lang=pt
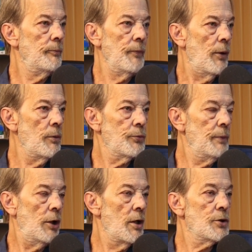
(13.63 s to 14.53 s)
É o
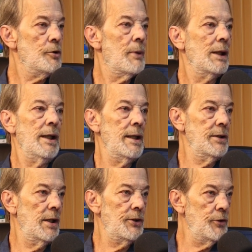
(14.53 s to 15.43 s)
melhor som de bateria
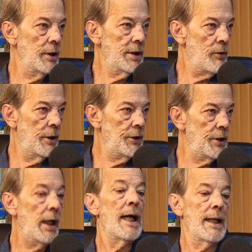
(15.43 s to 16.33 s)
que já existiu até
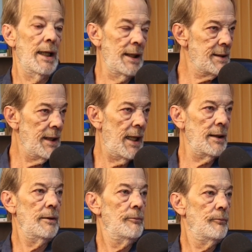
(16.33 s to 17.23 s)
hoje. É aquela
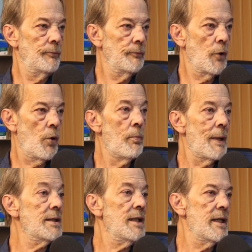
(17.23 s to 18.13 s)
sala, com
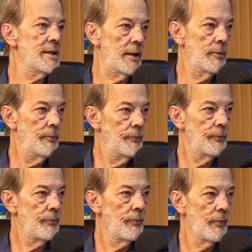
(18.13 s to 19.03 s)
paciência.
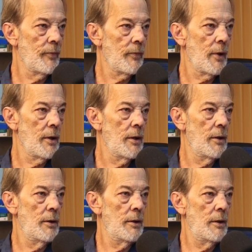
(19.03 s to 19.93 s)
vamos,
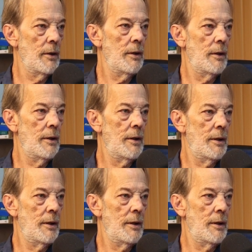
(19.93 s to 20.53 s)
vamos então. Então, nessa